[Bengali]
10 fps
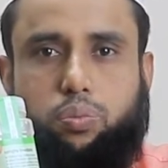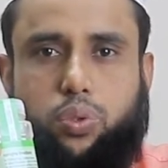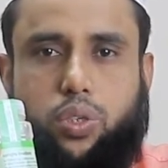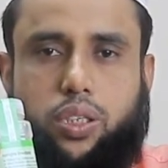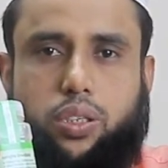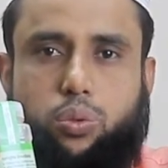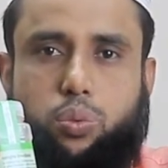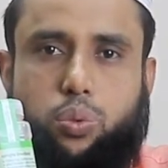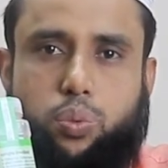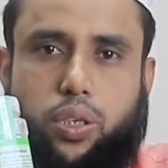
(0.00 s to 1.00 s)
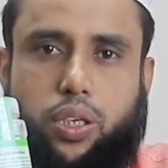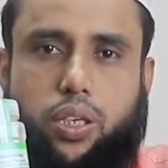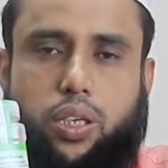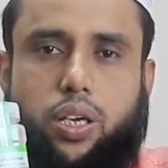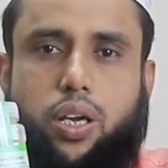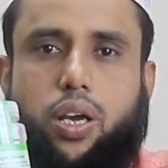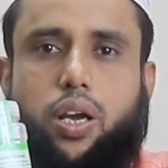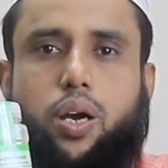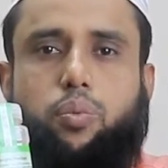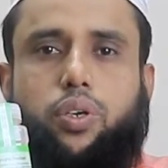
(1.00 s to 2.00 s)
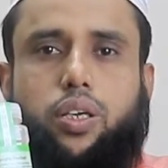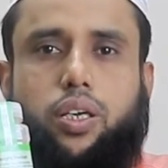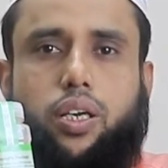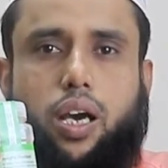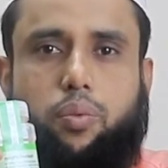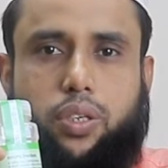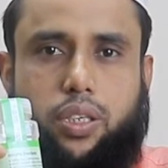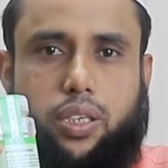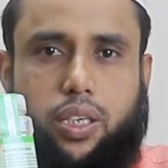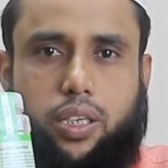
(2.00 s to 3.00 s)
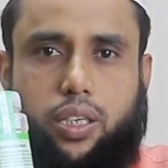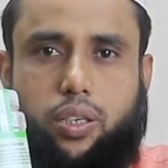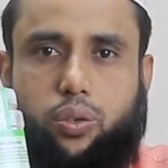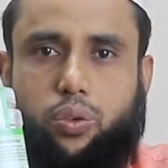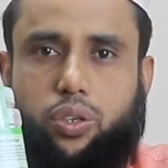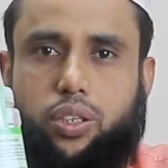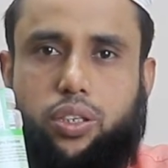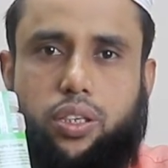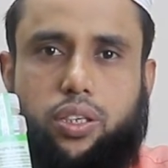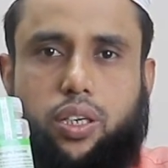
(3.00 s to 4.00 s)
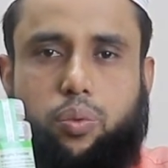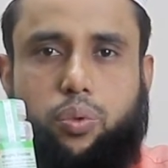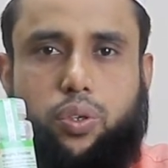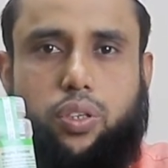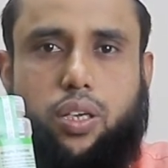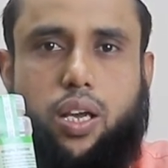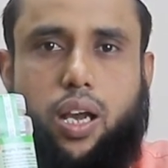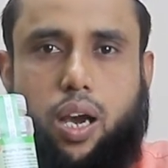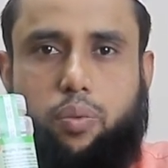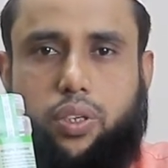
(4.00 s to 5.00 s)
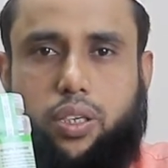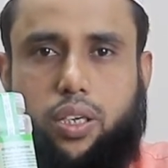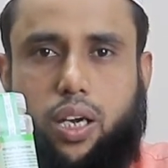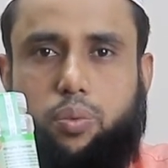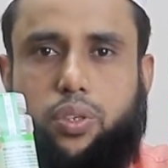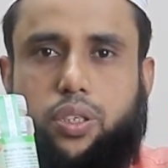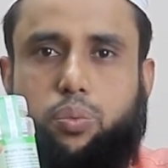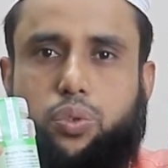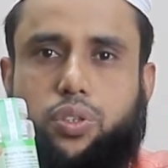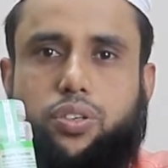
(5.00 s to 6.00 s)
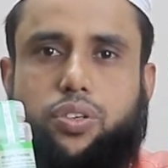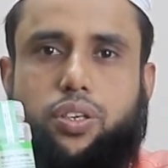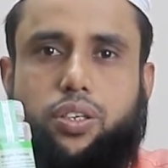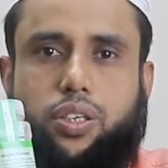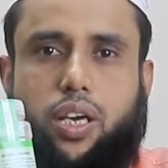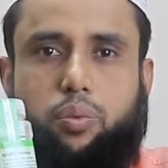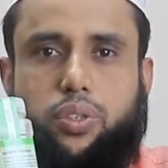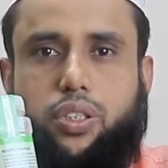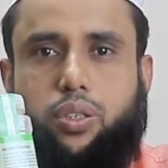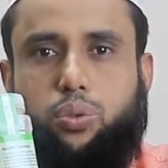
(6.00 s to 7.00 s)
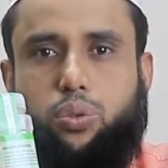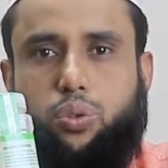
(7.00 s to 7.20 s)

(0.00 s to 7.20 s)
প্রোডাক্টটি খুবই উপকারী এমনকি আমাদের যাদের অনেক দিন যাবৎ আমাদের আমাশা ভুগতেছি সে আমাশা দূর